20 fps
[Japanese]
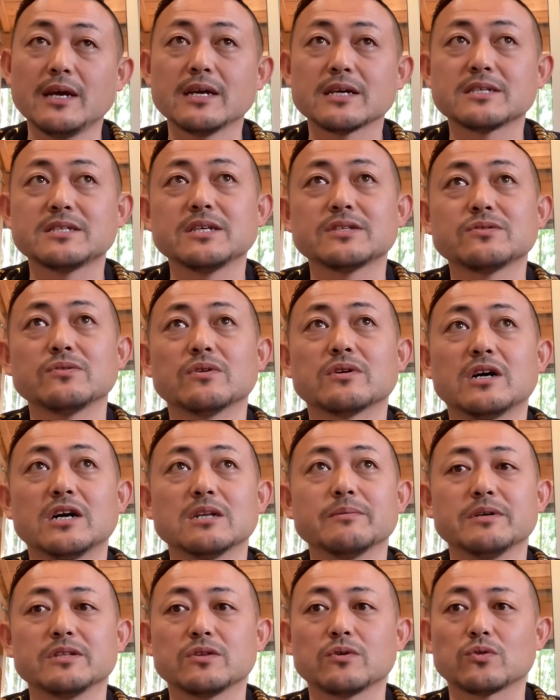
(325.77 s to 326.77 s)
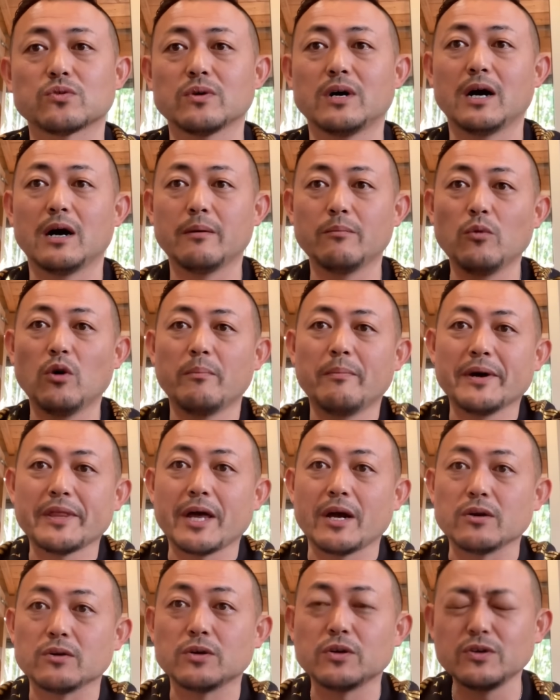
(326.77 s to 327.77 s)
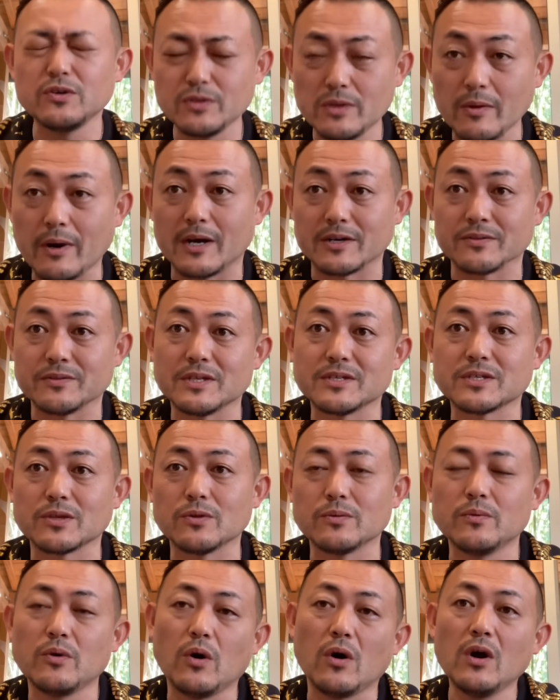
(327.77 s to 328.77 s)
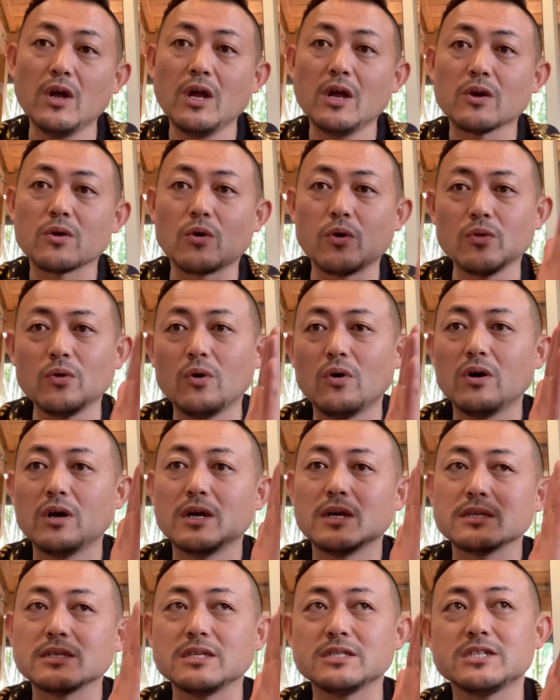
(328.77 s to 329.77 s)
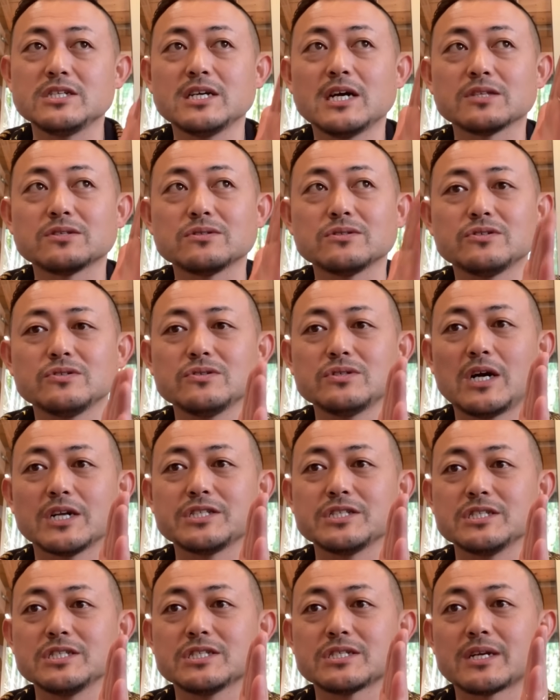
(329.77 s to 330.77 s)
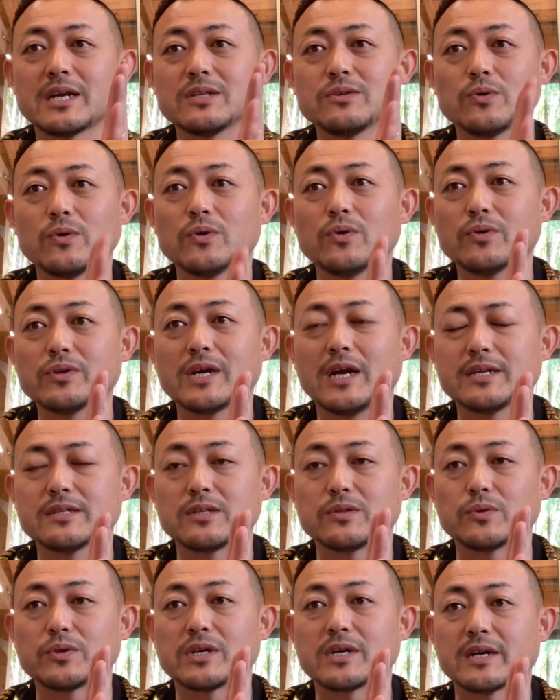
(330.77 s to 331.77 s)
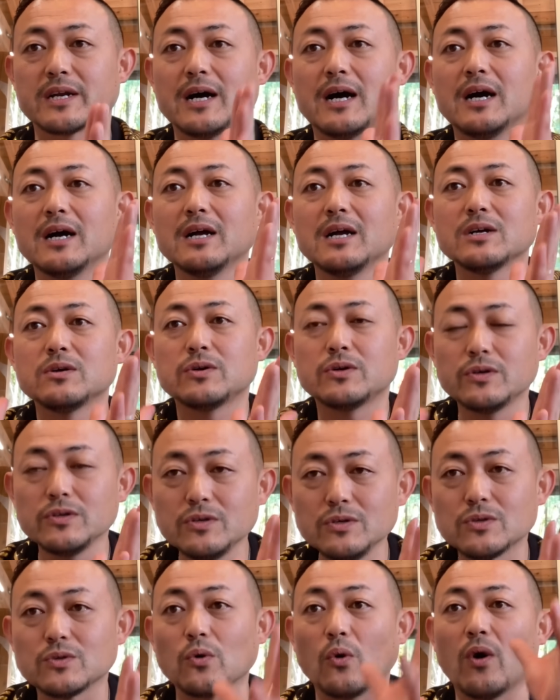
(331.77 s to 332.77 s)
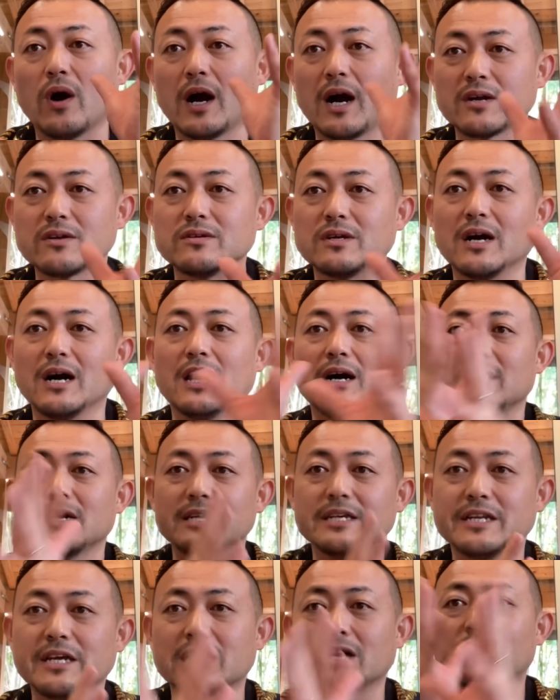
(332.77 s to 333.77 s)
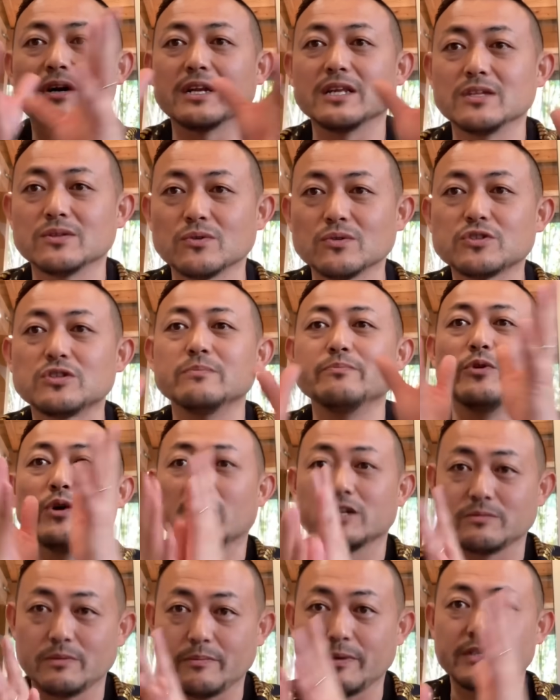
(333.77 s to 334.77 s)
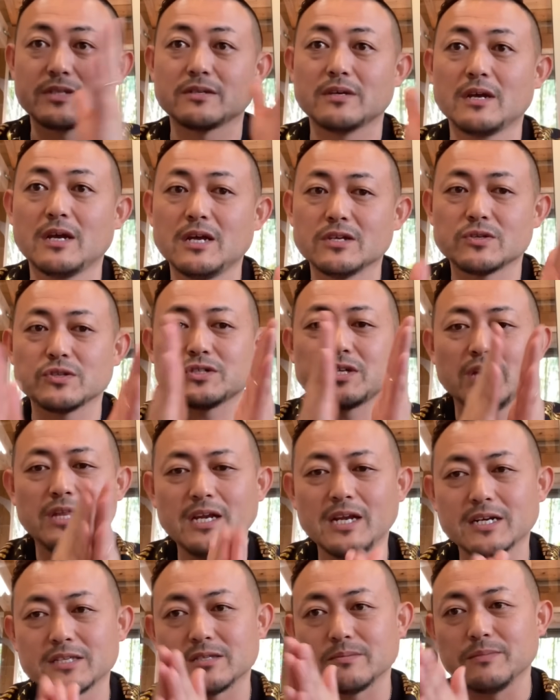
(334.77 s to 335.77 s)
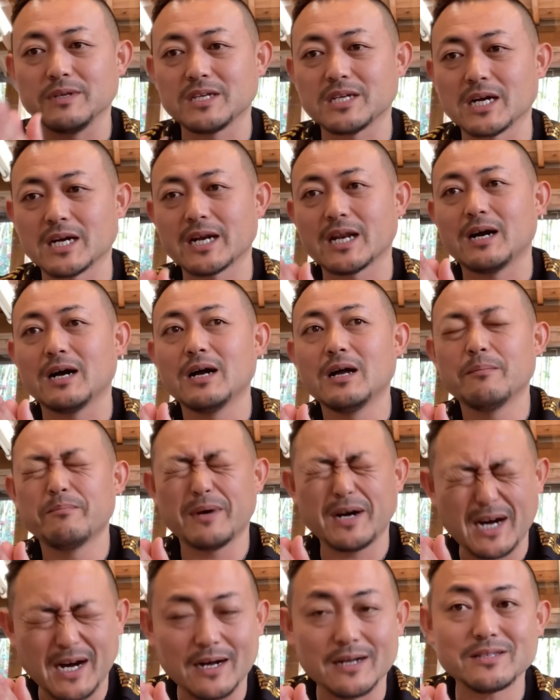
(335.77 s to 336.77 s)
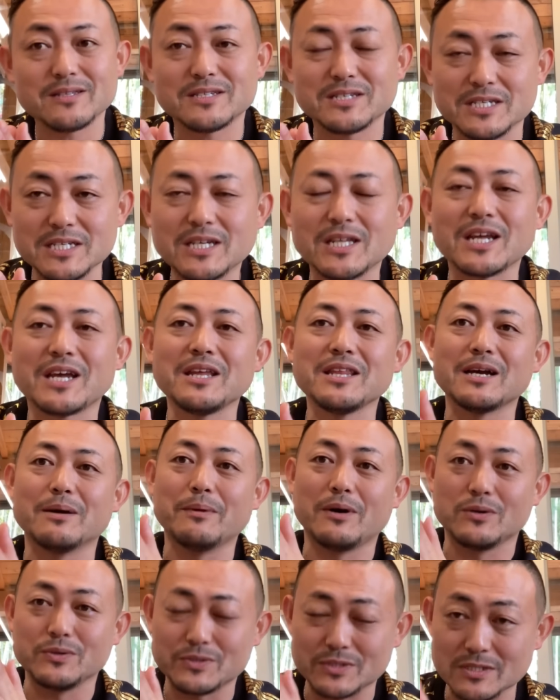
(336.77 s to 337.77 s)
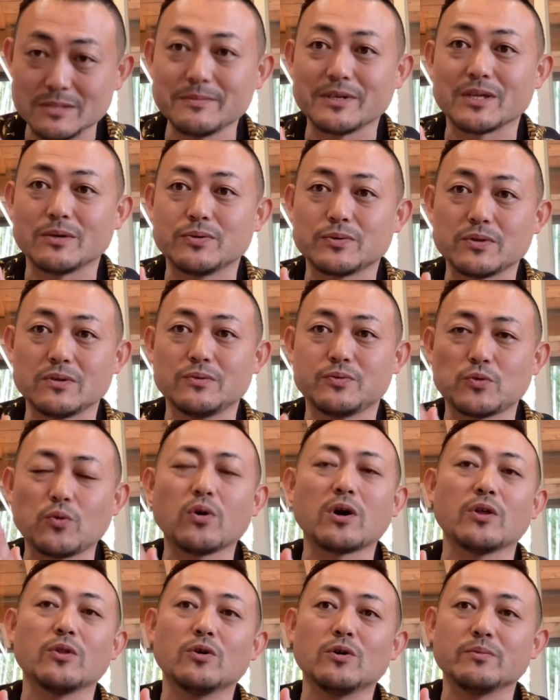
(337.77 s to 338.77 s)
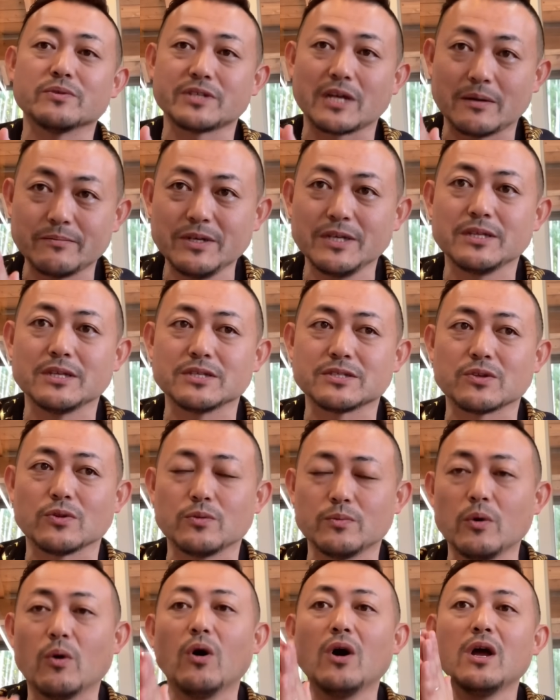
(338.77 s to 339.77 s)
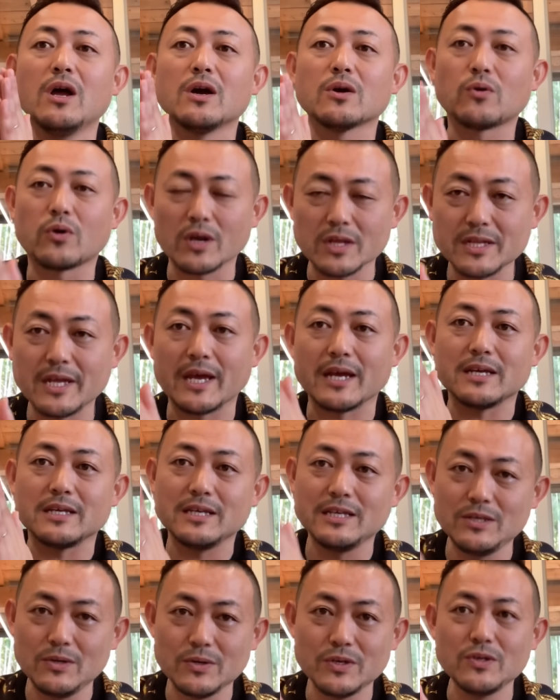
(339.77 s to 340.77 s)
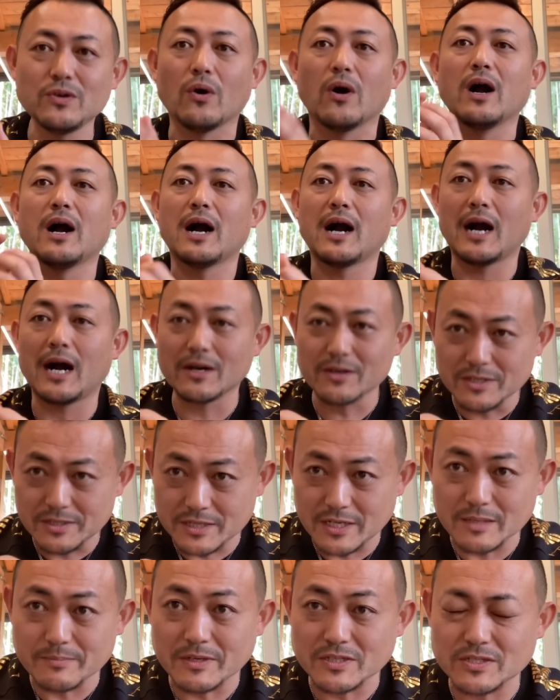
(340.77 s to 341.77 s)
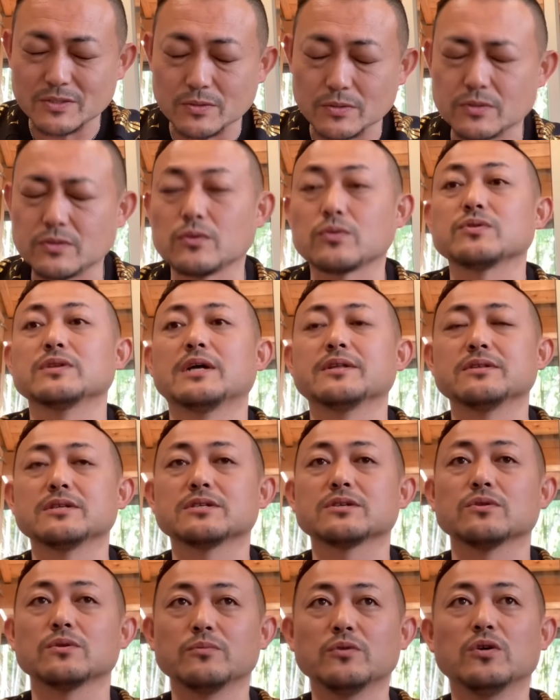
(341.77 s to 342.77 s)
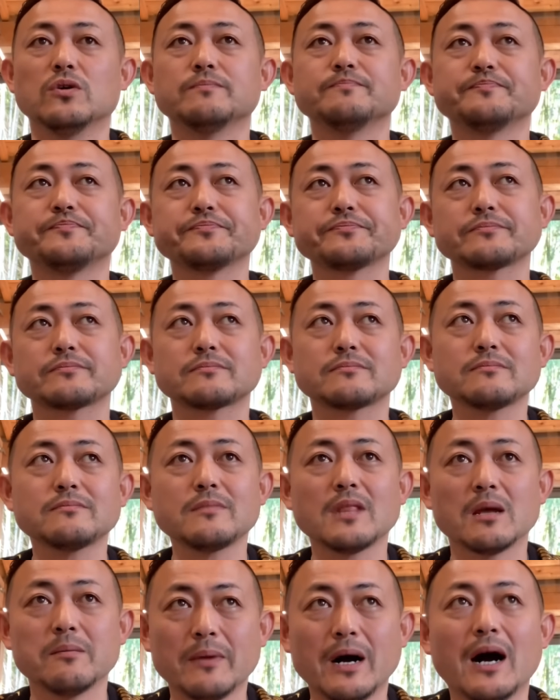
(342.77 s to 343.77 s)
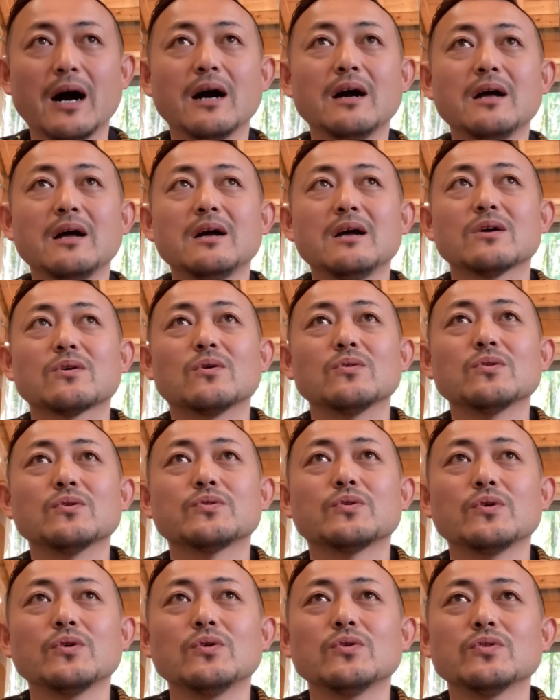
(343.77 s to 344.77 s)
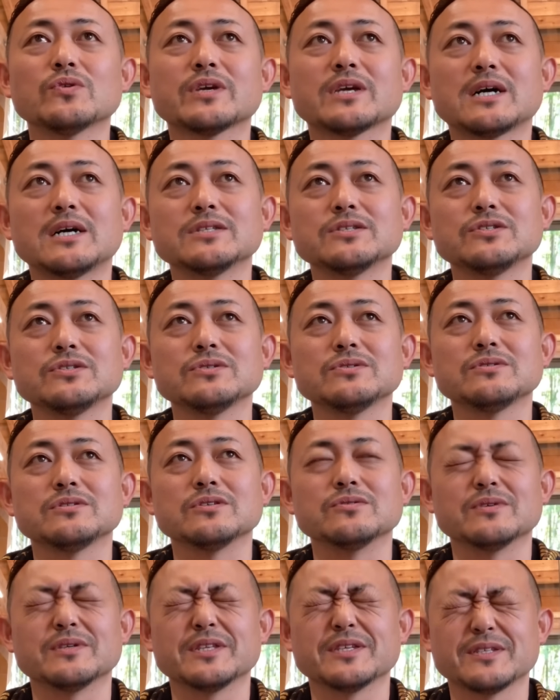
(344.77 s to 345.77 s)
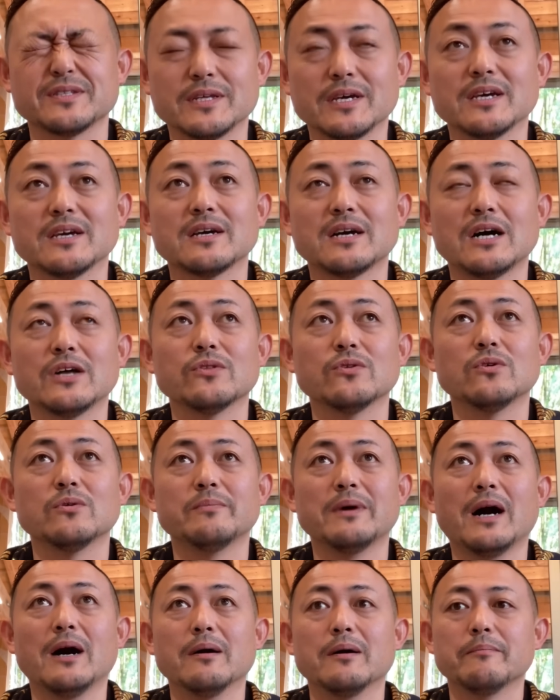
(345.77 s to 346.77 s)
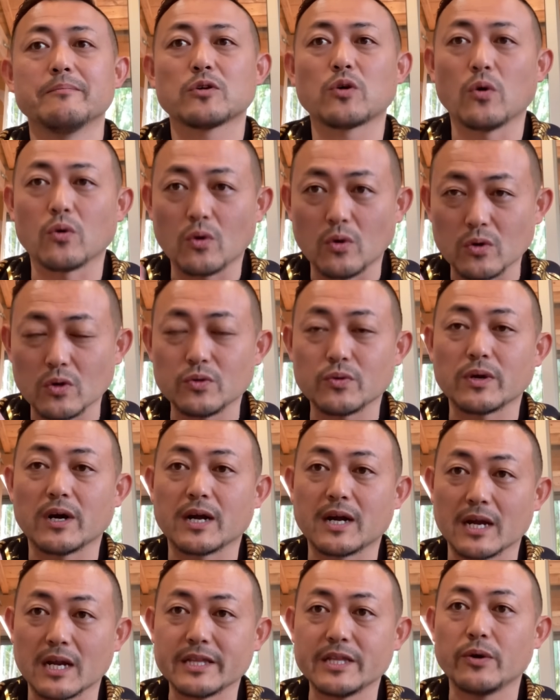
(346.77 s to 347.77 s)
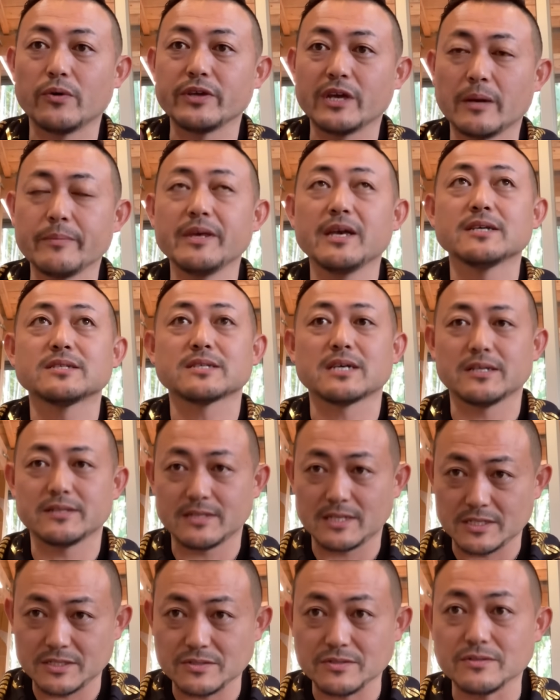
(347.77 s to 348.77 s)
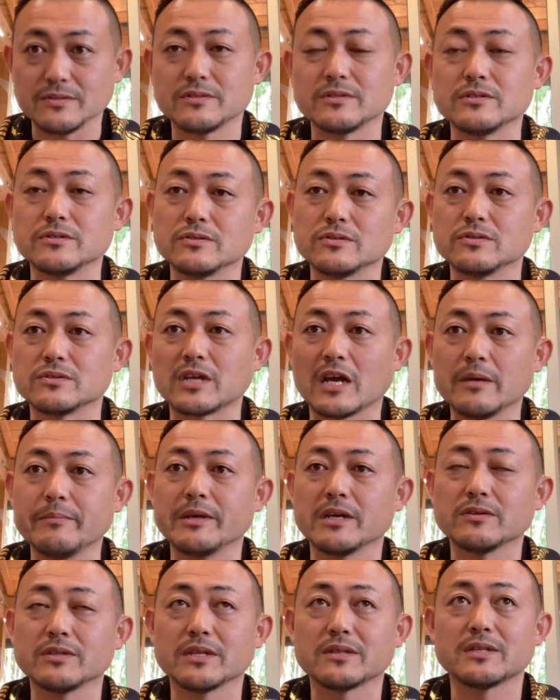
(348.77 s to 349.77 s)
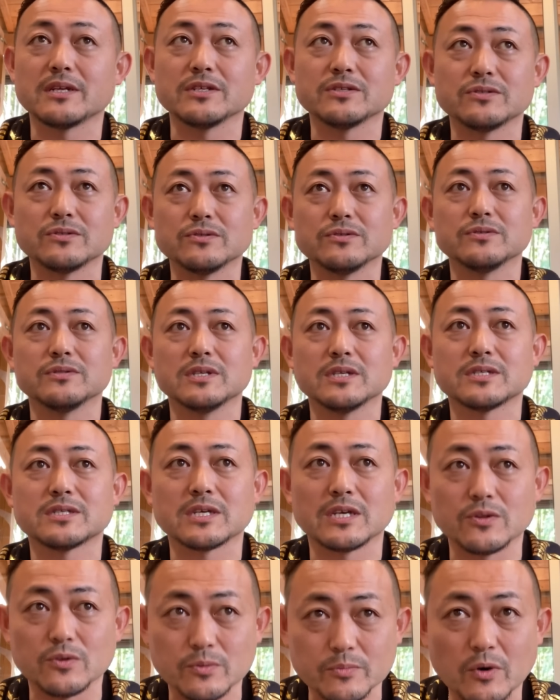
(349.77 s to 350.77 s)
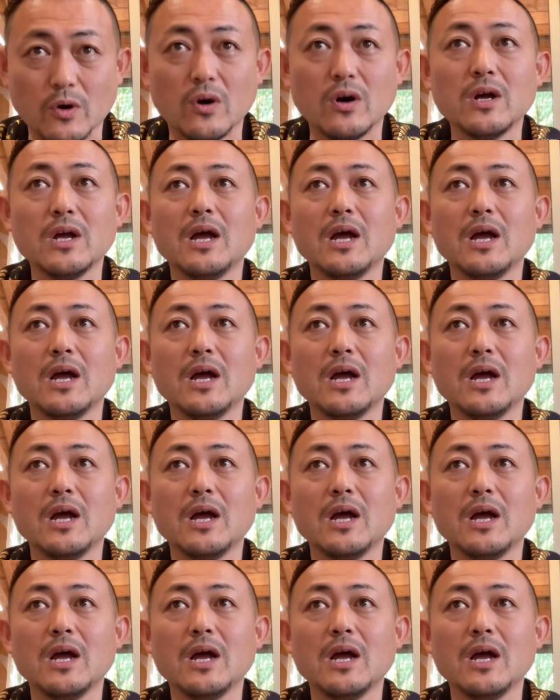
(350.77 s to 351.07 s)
季節の変わり目ってことはもうまだ冬ではあるんですけどもこの1月18日から土曜に入った時から冬と春が入れ替わりの準備を始めますそして2月3日から、まあ、地域的にはまあ普通にまだ福岡の方も寒いんですけども、これでいよいよ春になりますよってことなんですけども、まあ、この土曜の期間中っていうのはですねあの、まあ、心とか体を病みやすかったりするっていうタイミングだったりするんですけども、